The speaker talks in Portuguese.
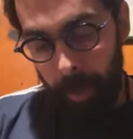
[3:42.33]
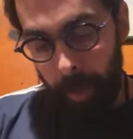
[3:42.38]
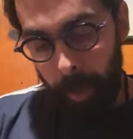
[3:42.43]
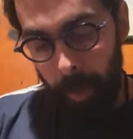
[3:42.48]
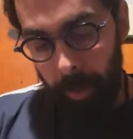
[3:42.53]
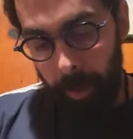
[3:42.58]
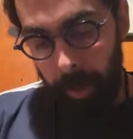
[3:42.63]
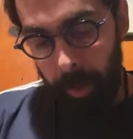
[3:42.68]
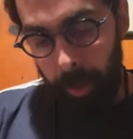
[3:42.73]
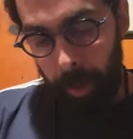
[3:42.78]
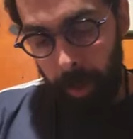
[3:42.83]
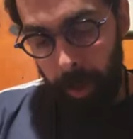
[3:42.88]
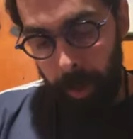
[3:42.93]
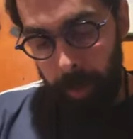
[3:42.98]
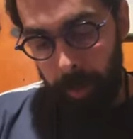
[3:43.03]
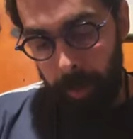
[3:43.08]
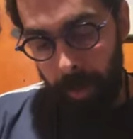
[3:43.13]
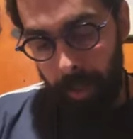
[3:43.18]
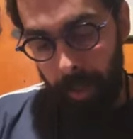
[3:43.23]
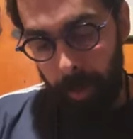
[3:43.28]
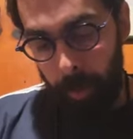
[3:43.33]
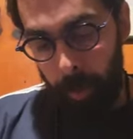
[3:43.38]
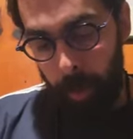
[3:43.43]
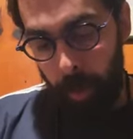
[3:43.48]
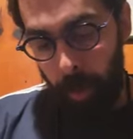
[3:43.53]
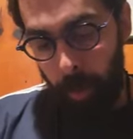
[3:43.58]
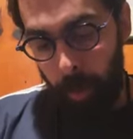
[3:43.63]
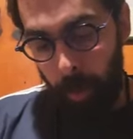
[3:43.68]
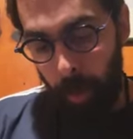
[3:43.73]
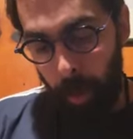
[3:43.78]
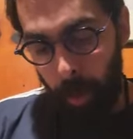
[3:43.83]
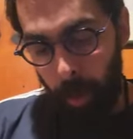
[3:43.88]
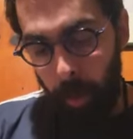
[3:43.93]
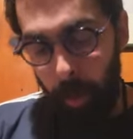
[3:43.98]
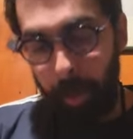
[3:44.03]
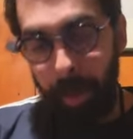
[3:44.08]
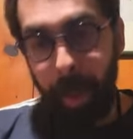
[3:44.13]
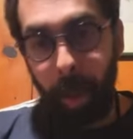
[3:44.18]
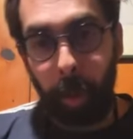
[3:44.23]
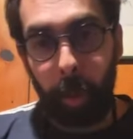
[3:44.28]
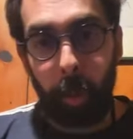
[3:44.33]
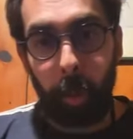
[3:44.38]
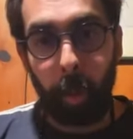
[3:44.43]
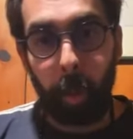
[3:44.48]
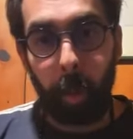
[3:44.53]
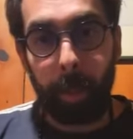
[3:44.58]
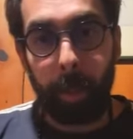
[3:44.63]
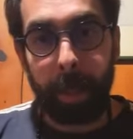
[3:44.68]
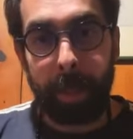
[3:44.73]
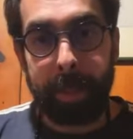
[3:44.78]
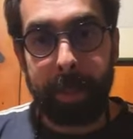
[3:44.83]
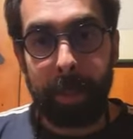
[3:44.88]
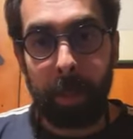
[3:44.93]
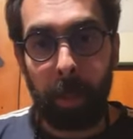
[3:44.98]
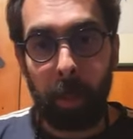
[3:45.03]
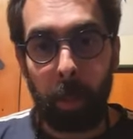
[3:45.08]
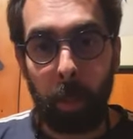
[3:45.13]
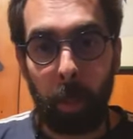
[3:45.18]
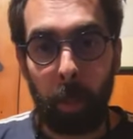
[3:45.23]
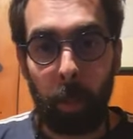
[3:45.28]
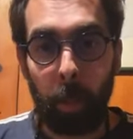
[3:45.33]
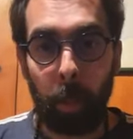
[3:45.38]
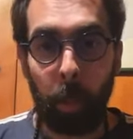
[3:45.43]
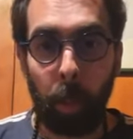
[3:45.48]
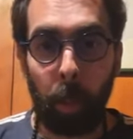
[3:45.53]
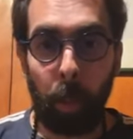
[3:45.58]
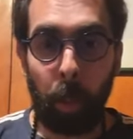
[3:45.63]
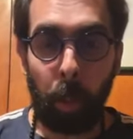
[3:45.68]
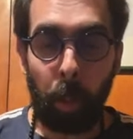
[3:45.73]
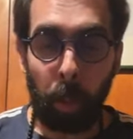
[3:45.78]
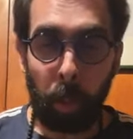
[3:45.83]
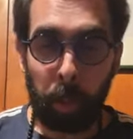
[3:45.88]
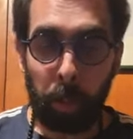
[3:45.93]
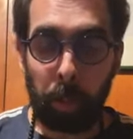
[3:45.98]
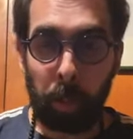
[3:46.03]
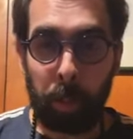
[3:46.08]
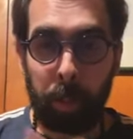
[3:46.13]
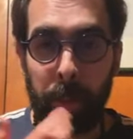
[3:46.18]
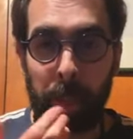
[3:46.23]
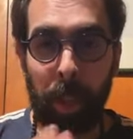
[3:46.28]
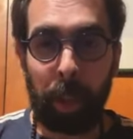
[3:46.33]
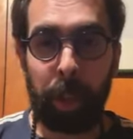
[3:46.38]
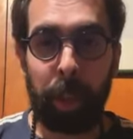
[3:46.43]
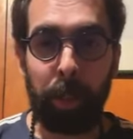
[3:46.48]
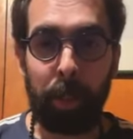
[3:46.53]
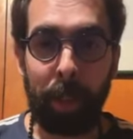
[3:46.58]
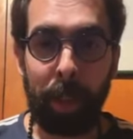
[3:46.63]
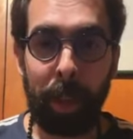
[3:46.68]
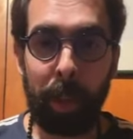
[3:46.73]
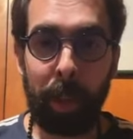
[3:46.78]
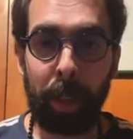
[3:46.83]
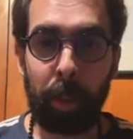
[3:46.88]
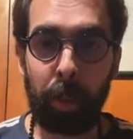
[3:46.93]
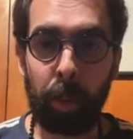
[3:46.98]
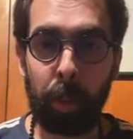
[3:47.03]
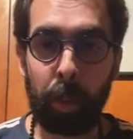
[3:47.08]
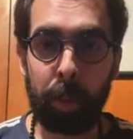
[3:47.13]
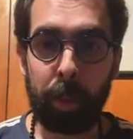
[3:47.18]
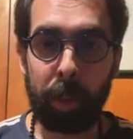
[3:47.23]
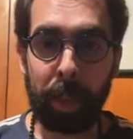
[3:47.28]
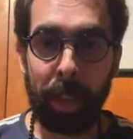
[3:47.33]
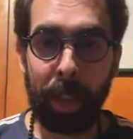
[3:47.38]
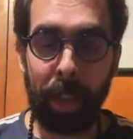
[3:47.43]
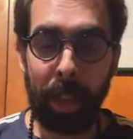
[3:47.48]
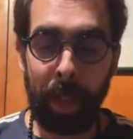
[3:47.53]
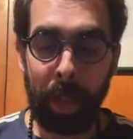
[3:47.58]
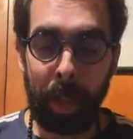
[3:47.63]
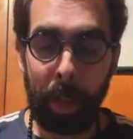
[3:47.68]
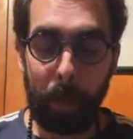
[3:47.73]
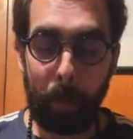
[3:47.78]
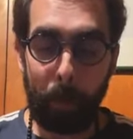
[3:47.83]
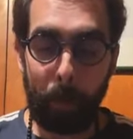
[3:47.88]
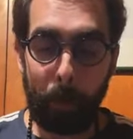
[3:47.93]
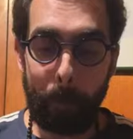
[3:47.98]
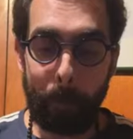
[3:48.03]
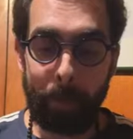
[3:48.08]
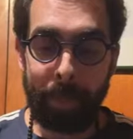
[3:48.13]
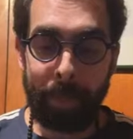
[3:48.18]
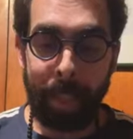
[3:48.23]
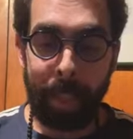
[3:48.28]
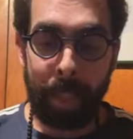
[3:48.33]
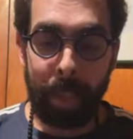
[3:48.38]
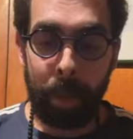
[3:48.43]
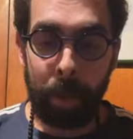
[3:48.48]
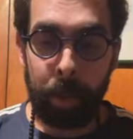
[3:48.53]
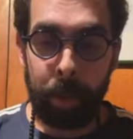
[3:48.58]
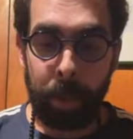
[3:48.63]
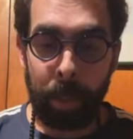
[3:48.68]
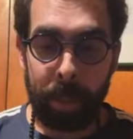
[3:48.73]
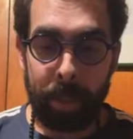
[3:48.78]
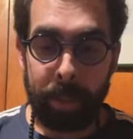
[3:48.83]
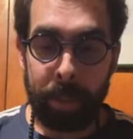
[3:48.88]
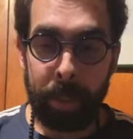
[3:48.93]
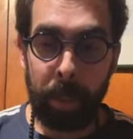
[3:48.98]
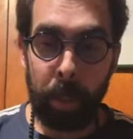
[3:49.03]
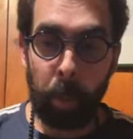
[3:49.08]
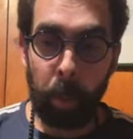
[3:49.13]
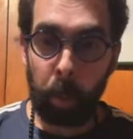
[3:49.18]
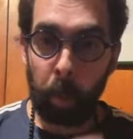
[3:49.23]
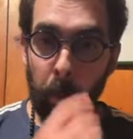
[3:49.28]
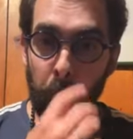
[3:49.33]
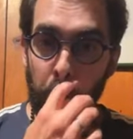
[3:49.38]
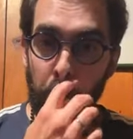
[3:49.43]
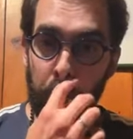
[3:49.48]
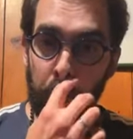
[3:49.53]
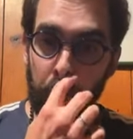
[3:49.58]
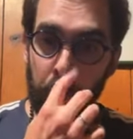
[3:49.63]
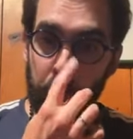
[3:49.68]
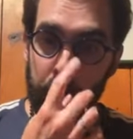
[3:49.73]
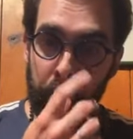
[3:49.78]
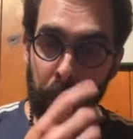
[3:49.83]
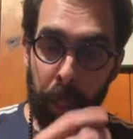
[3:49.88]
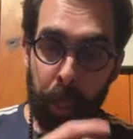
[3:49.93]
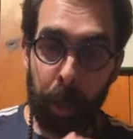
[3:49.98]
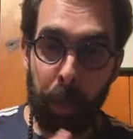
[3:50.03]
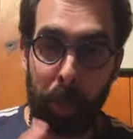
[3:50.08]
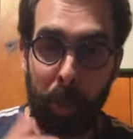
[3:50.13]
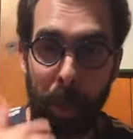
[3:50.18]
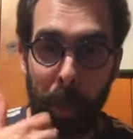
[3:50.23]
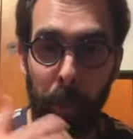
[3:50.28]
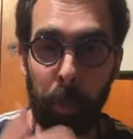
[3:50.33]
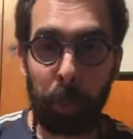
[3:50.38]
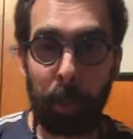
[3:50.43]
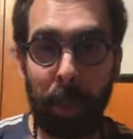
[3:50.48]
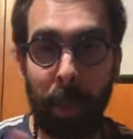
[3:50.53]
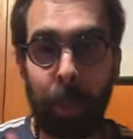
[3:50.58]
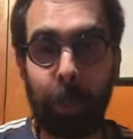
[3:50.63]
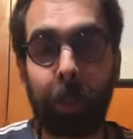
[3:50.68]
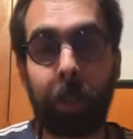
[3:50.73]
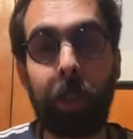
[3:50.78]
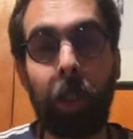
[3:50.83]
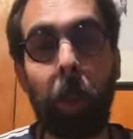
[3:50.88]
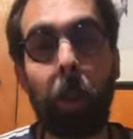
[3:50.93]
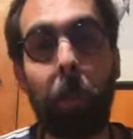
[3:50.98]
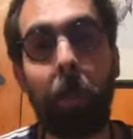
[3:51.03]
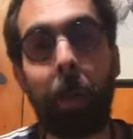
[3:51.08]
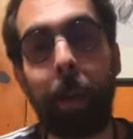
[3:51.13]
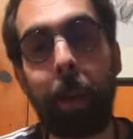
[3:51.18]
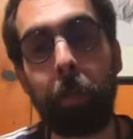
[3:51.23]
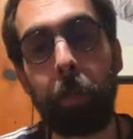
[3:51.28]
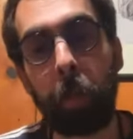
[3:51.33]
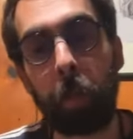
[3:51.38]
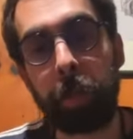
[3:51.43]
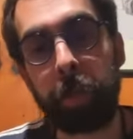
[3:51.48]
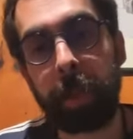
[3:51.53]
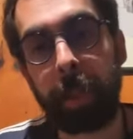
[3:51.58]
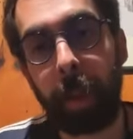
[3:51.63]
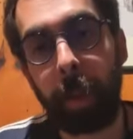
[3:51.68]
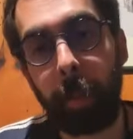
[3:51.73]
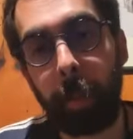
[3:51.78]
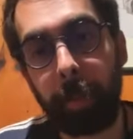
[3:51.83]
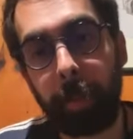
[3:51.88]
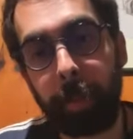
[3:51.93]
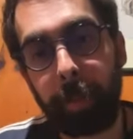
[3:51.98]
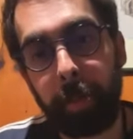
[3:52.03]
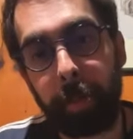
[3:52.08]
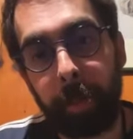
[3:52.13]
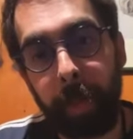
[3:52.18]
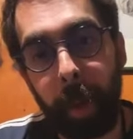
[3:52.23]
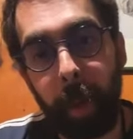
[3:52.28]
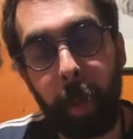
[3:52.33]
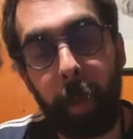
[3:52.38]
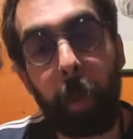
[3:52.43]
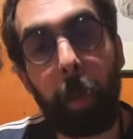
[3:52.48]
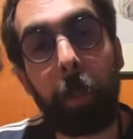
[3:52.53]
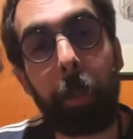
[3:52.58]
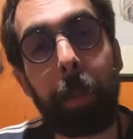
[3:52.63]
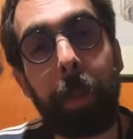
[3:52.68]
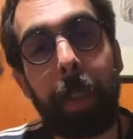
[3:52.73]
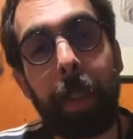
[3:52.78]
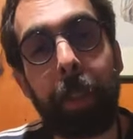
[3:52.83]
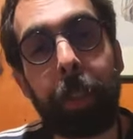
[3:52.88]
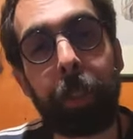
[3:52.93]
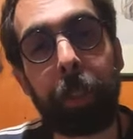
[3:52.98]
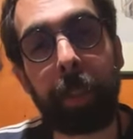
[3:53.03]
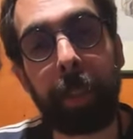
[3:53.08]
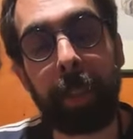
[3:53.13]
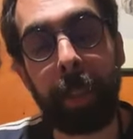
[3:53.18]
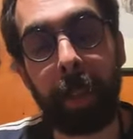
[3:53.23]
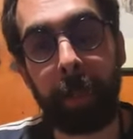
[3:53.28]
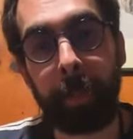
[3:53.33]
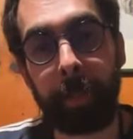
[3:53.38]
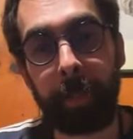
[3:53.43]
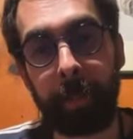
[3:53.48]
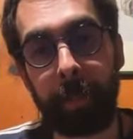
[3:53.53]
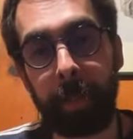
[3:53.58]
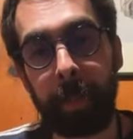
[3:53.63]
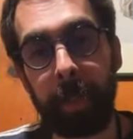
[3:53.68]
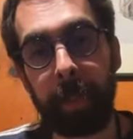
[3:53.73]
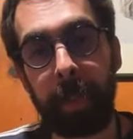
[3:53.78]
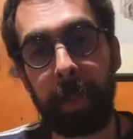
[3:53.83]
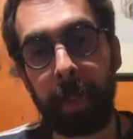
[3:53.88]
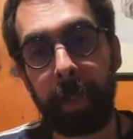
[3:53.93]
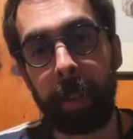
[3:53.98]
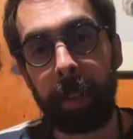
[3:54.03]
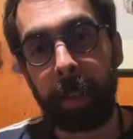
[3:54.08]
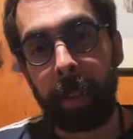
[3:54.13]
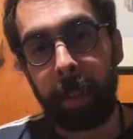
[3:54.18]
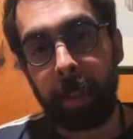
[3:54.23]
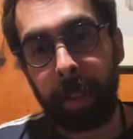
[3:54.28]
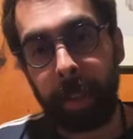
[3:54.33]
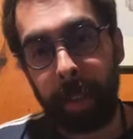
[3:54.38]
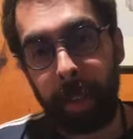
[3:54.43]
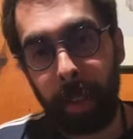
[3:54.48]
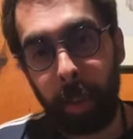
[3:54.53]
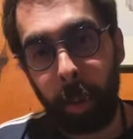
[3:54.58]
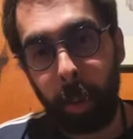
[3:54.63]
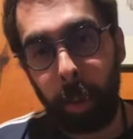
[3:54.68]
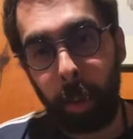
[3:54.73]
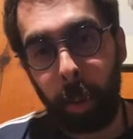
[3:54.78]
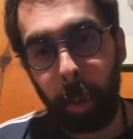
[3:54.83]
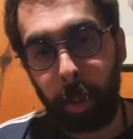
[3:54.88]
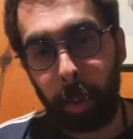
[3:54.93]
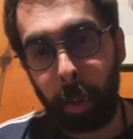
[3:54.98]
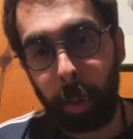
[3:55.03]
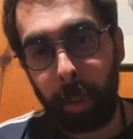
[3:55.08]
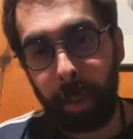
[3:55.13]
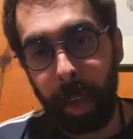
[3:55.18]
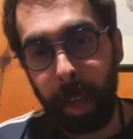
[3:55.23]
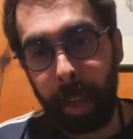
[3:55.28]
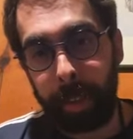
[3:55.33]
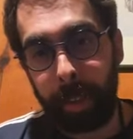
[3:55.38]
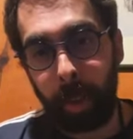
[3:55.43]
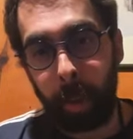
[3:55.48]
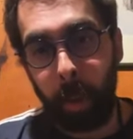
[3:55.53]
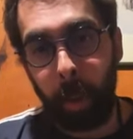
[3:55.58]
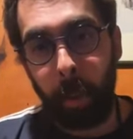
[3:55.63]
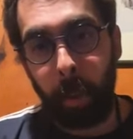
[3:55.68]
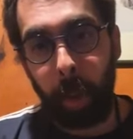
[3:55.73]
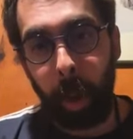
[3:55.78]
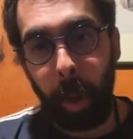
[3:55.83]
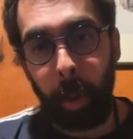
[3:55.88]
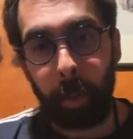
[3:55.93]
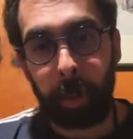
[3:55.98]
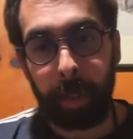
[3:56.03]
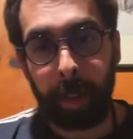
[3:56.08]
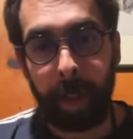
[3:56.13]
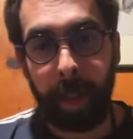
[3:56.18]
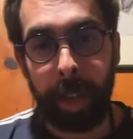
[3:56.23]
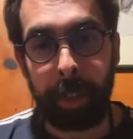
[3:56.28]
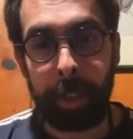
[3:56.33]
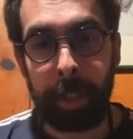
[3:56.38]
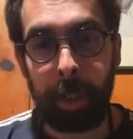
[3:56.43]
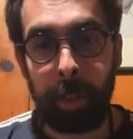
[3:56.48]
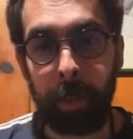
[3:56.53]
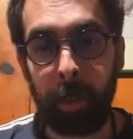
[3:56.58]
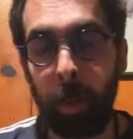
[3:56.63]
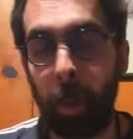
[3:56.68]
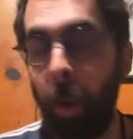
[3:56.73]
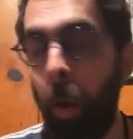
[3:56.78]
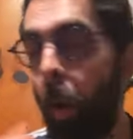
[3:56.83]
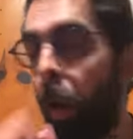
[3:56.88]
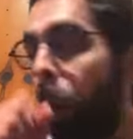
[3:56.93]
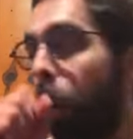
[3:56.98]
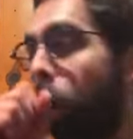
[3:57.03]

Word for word: E ontem nós falamos um pouco que a culpa, assim como outros sentimentos, é, tende a ser um sentimento, tende a ser uma emoção mal compreendida, né, ou rotulada como algo negativo.